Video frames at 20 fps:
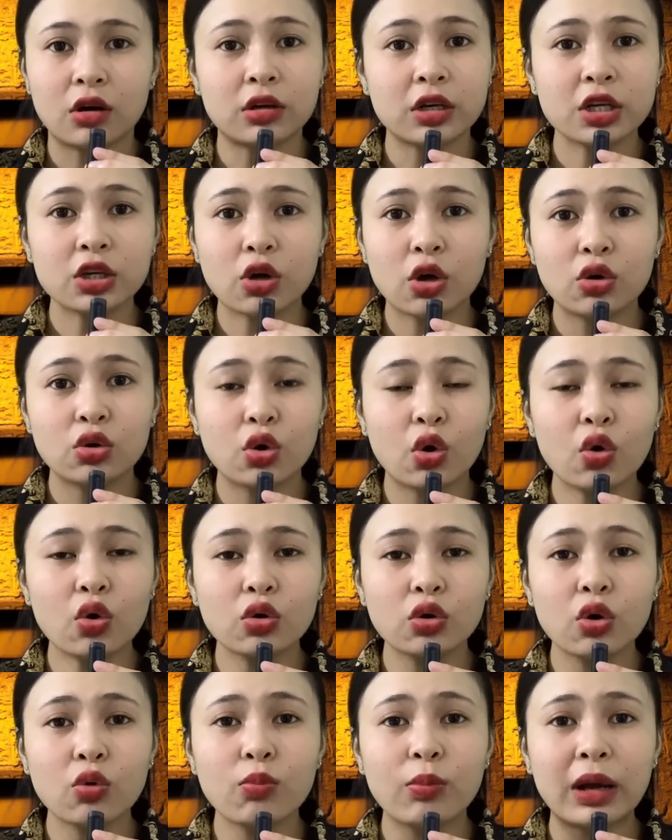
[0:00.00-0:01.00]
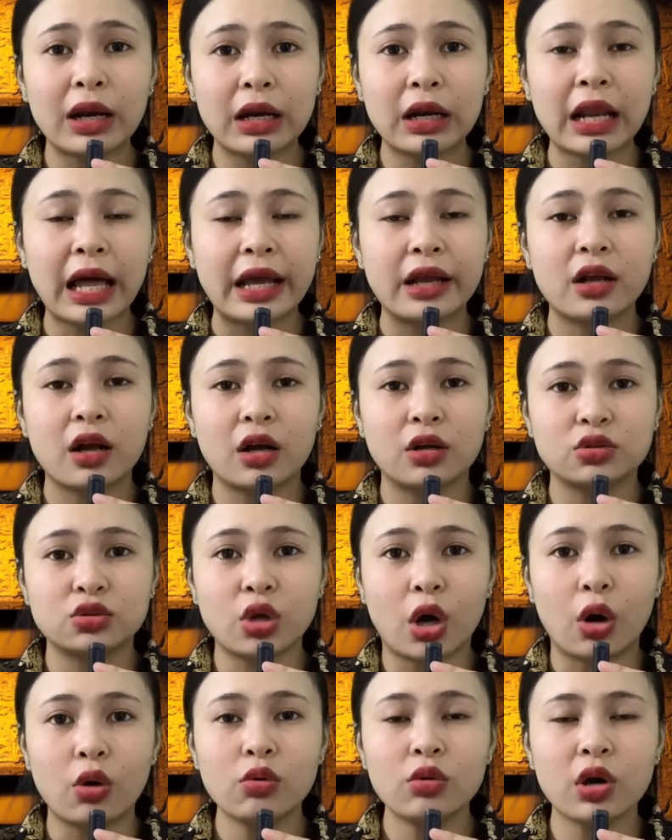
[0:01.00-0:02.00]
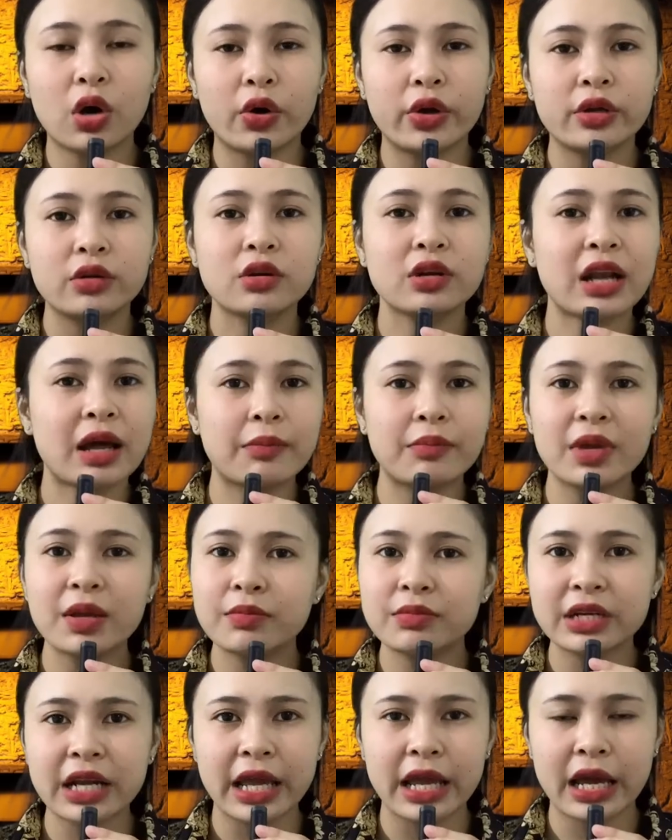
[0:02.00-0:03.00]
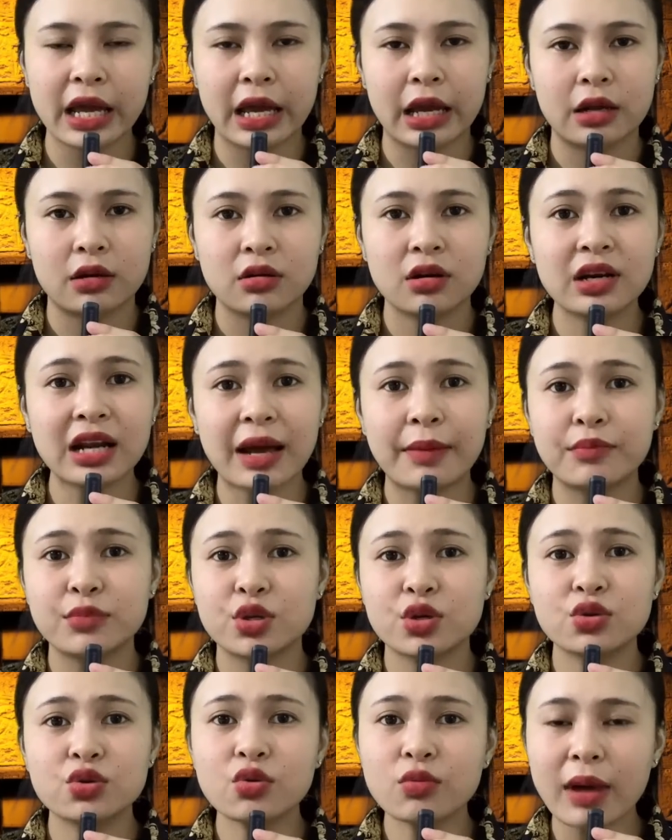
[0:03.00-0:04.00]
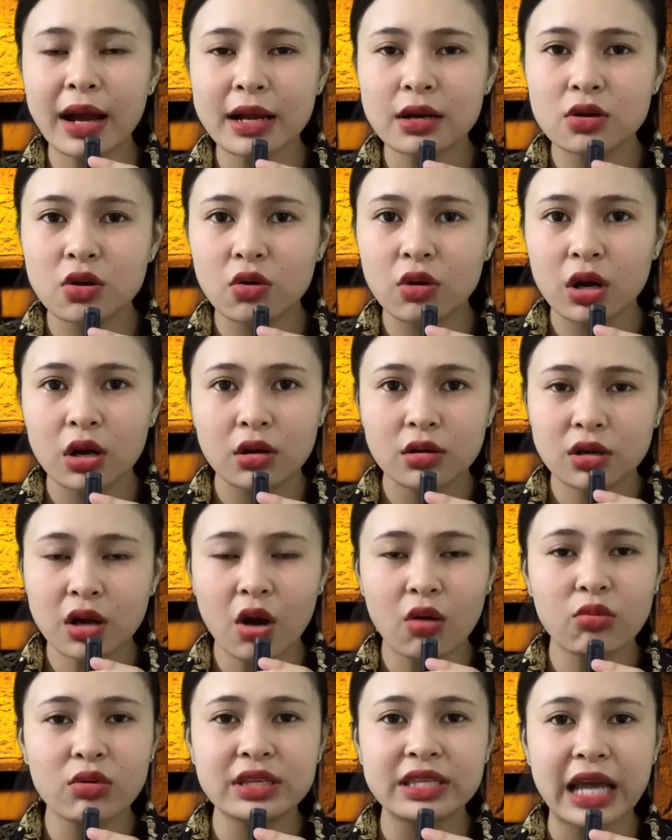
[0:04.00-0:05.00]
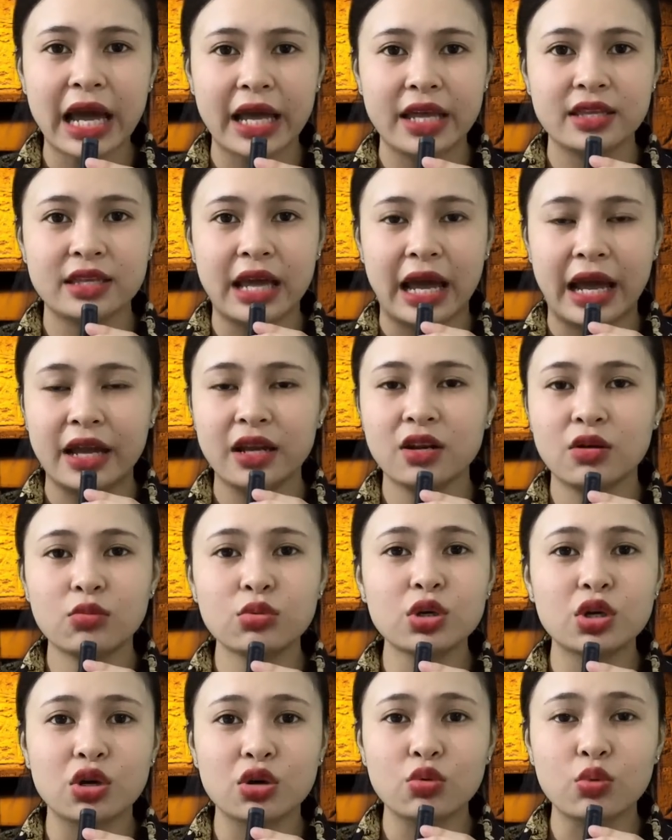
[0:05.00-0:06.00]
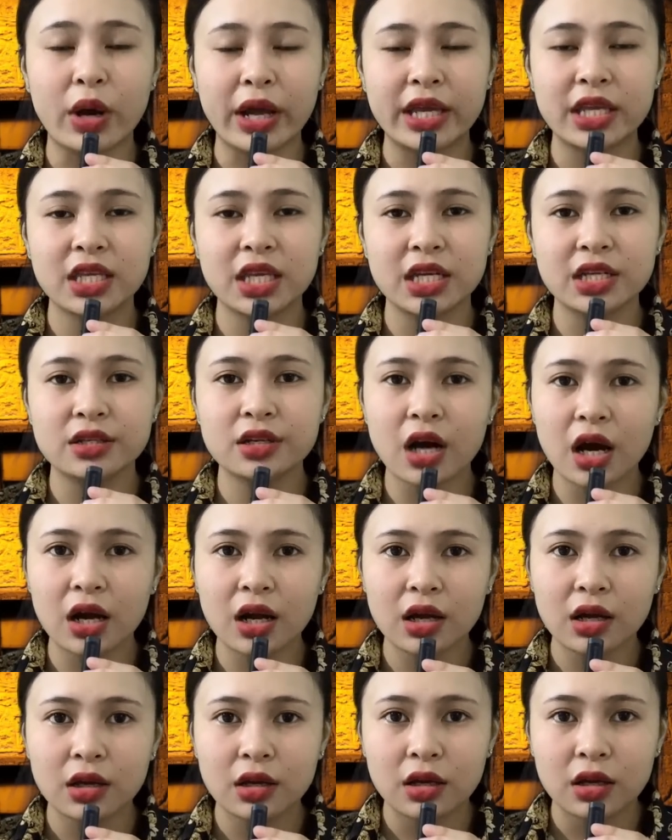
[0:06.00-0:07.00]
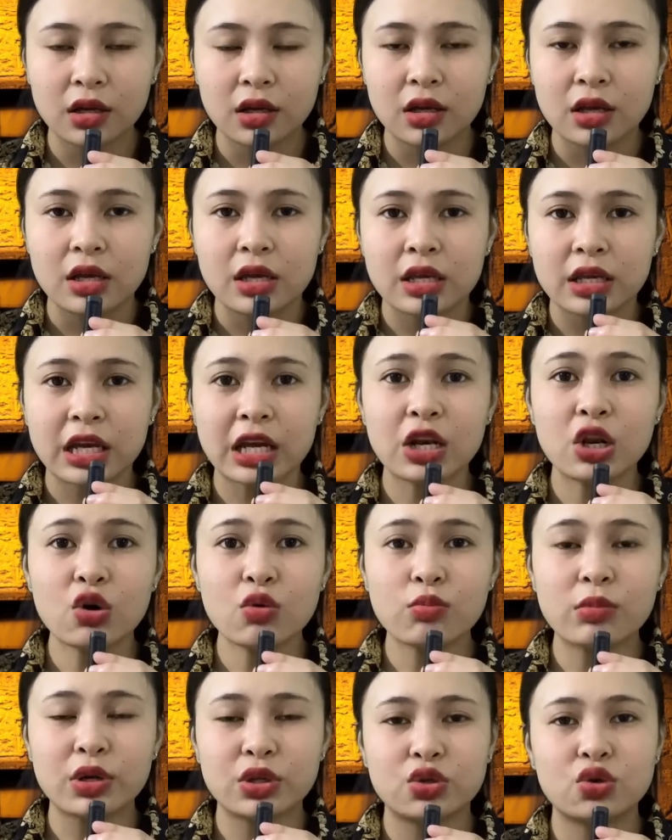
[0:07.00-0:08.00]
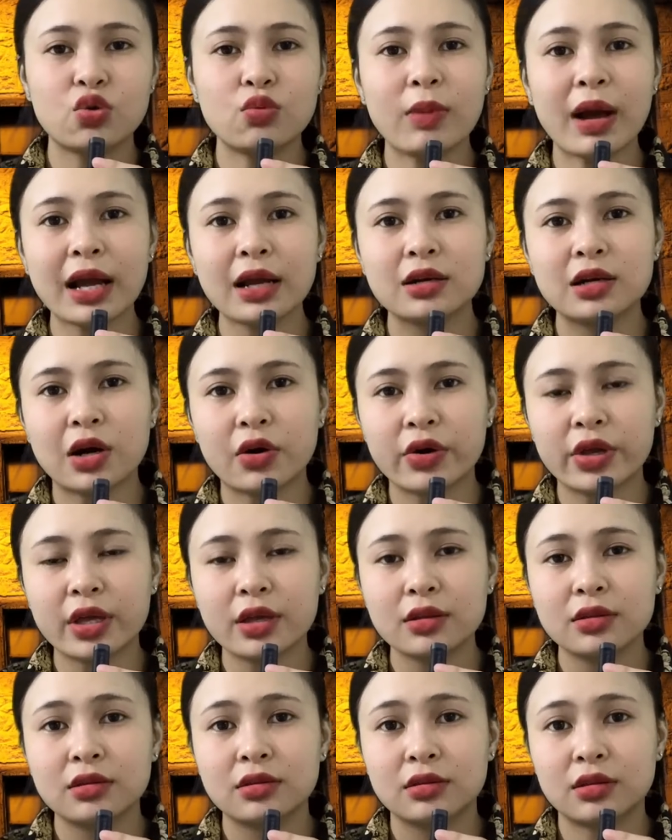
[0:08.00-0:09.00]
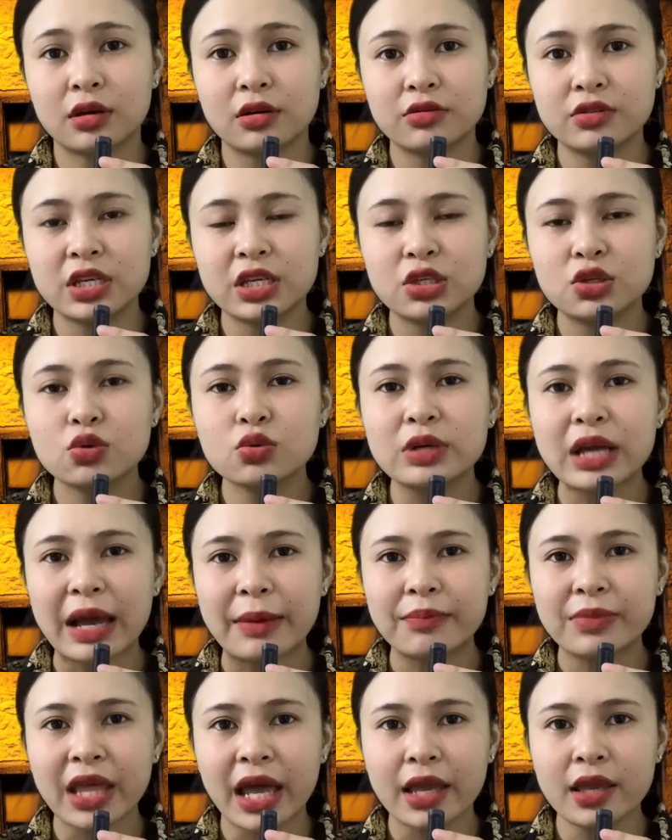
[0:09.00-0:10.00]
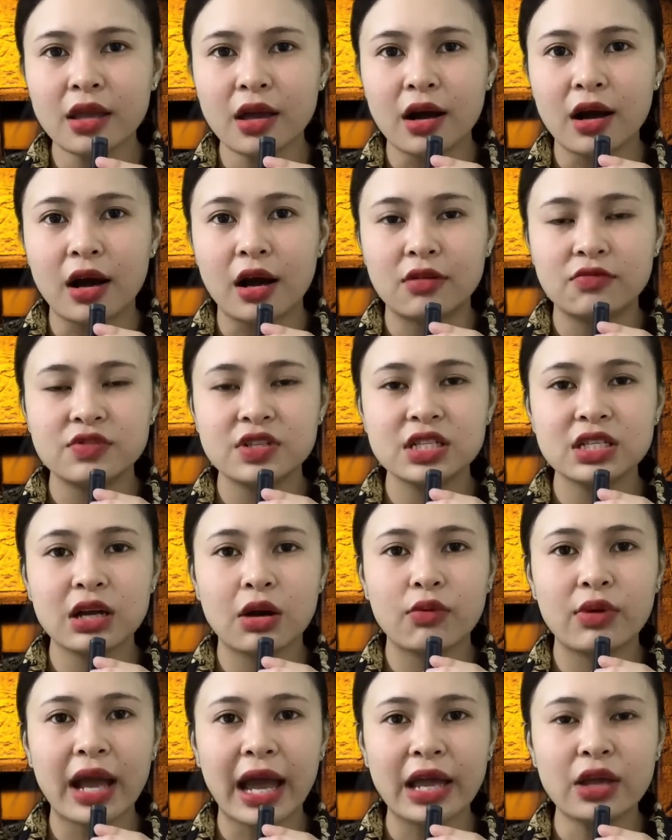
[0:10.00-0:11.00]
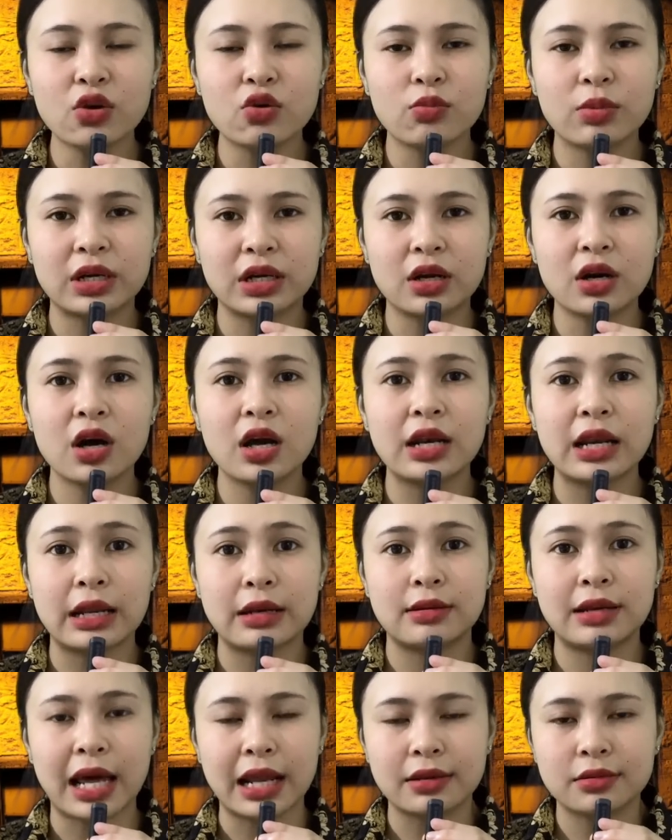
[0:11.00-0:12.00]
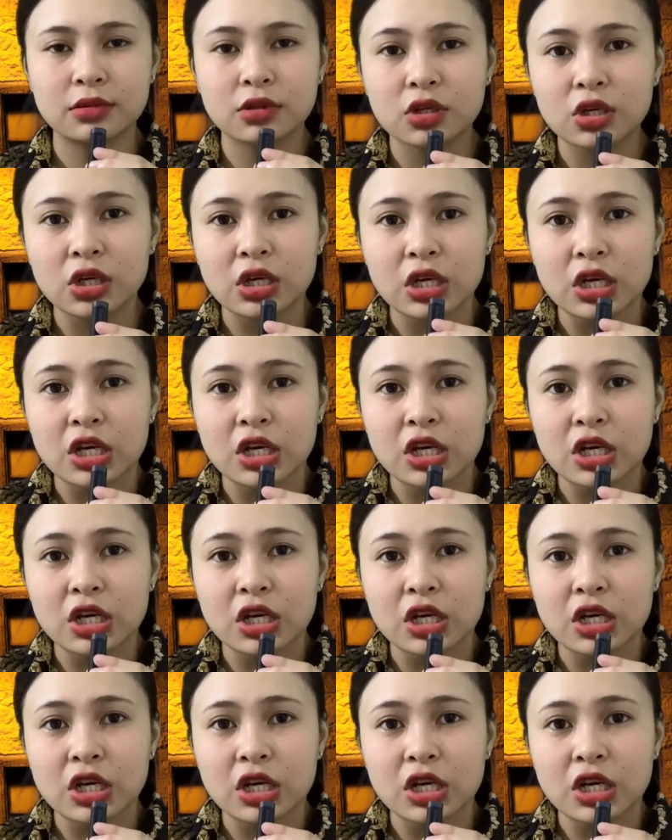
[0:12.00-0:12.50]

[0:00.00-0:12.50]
Còn cái con cuốc lúc mà nó lại gần tổ rồi, nó nằm im re à, nó nằm cho chú bắt luôn, nó không có chạy nhảy, nó không cựa ngoại gì hết trơn. Cái lúc mà chú bắt rồi, tự nhiên chú cảm thấy ở phía sau gái của mình nó hơi lạnh lạnh.